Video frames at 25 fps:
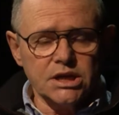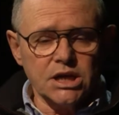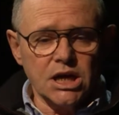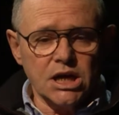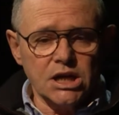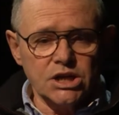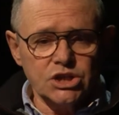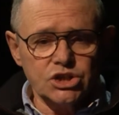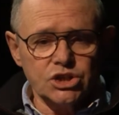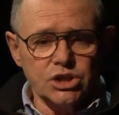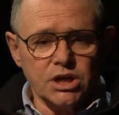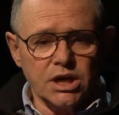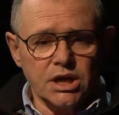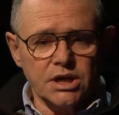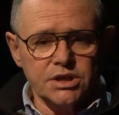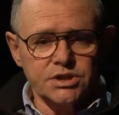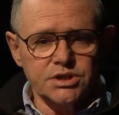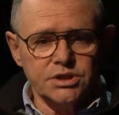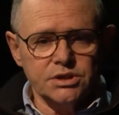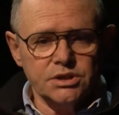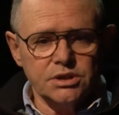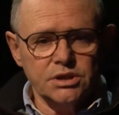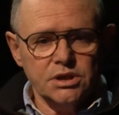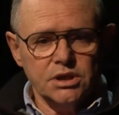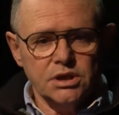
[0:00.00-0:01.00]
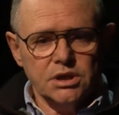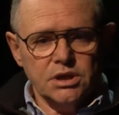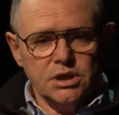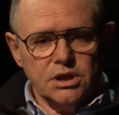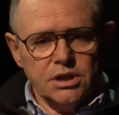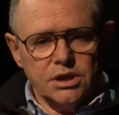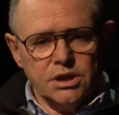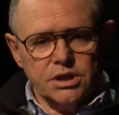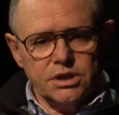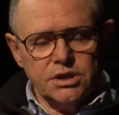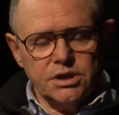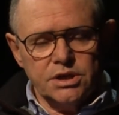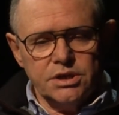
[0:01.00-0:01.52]
Karlstraße ja.
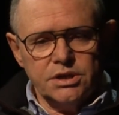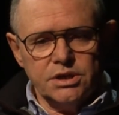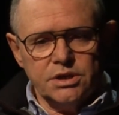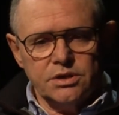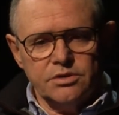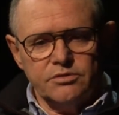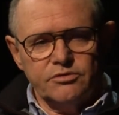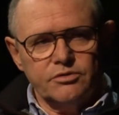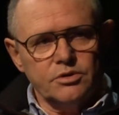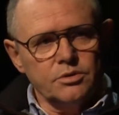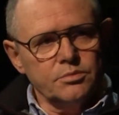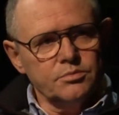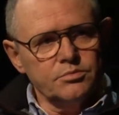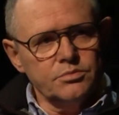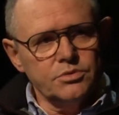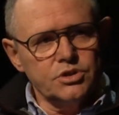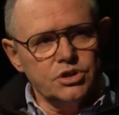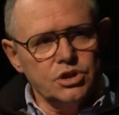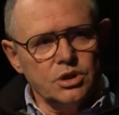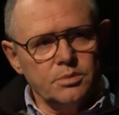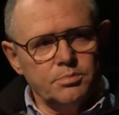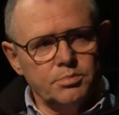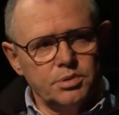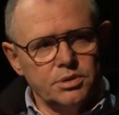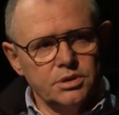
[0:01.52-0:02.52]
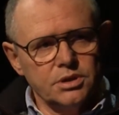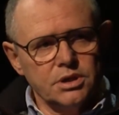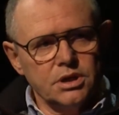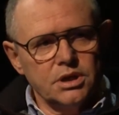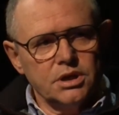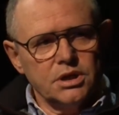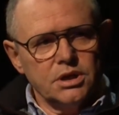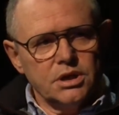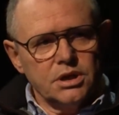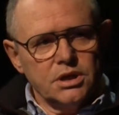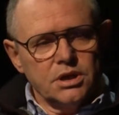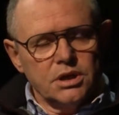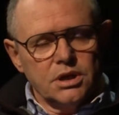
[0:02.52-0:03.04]
in der Nähe vom Zopp.
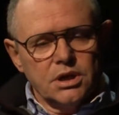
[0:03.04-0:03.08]
Mhm.